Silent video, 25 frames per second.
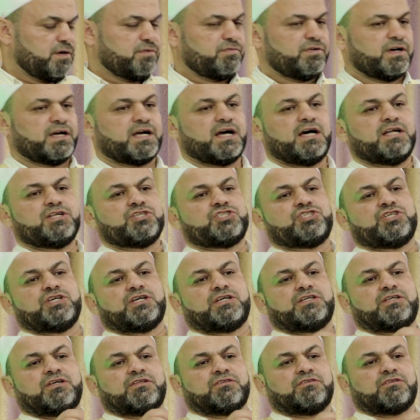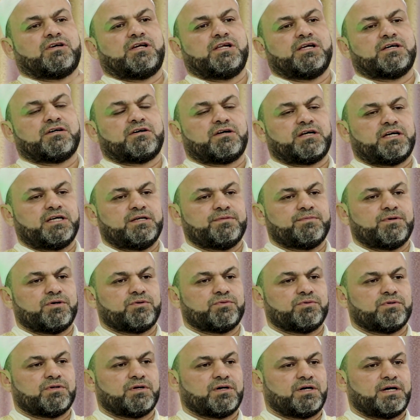فكان الشيخ ينطلق
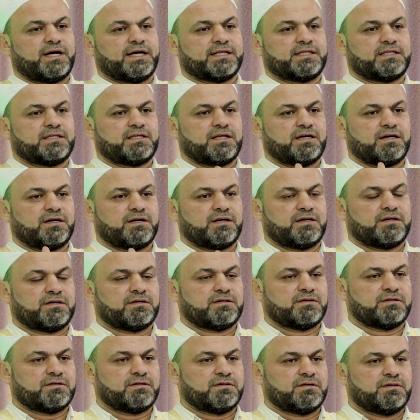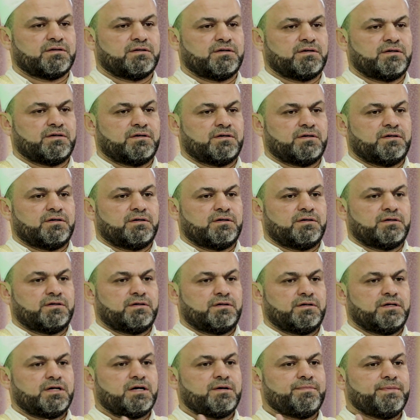رحمه الله حتى
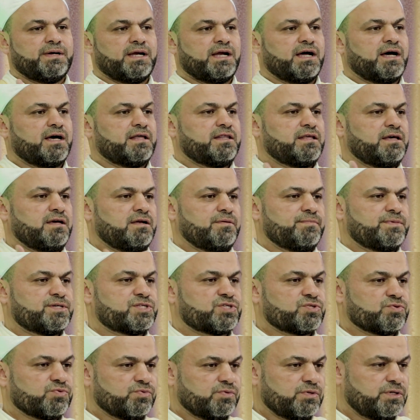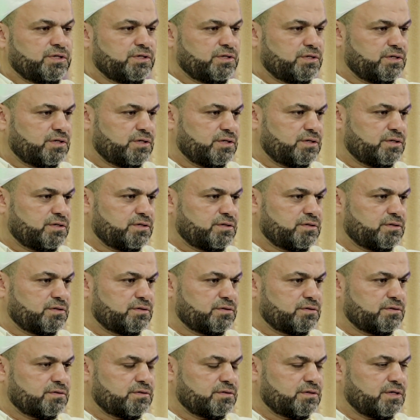نحمل هذه المسؤولية
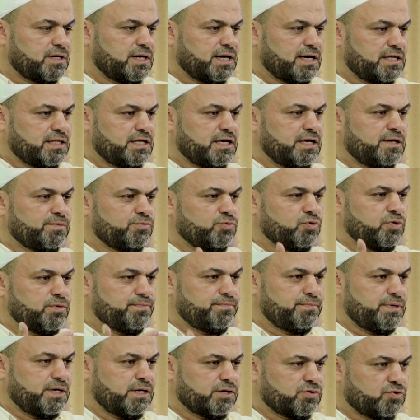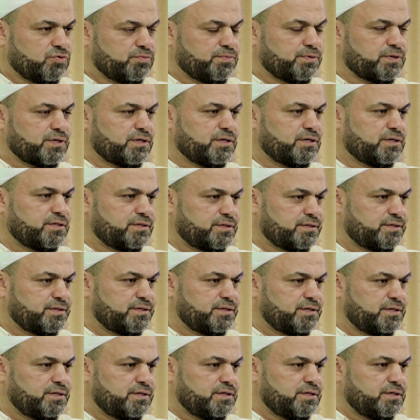هذه المهمة الكبرى
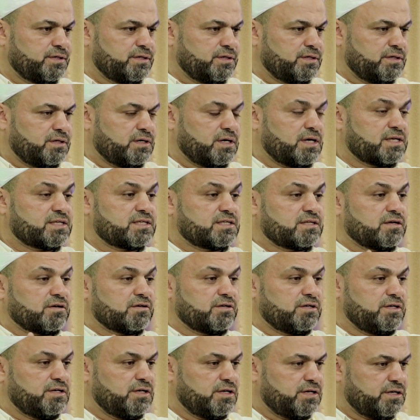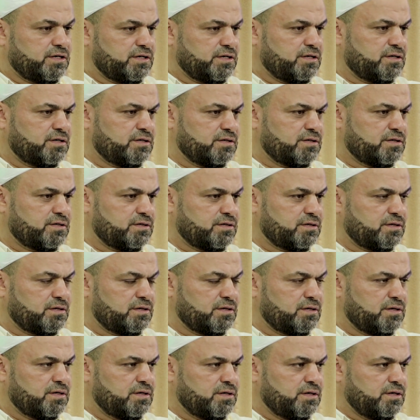الثقيلة
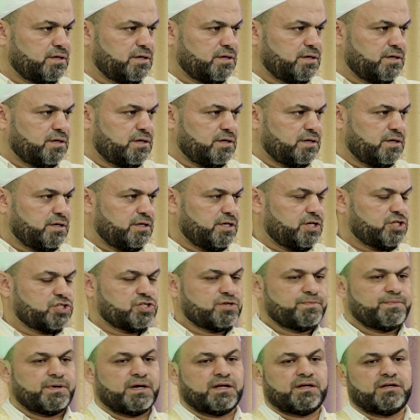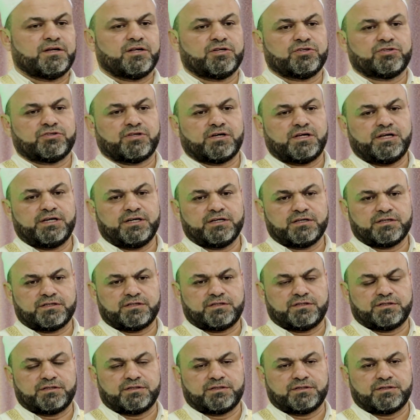يجب أن
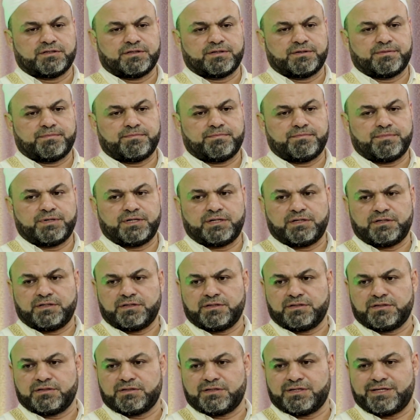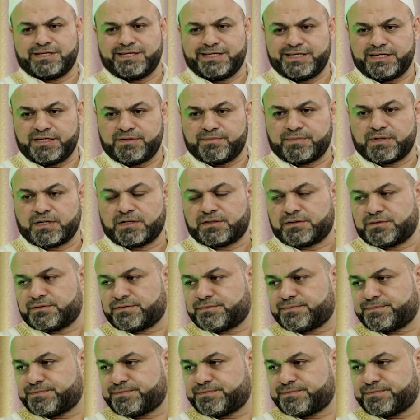ننطلق من الإيمان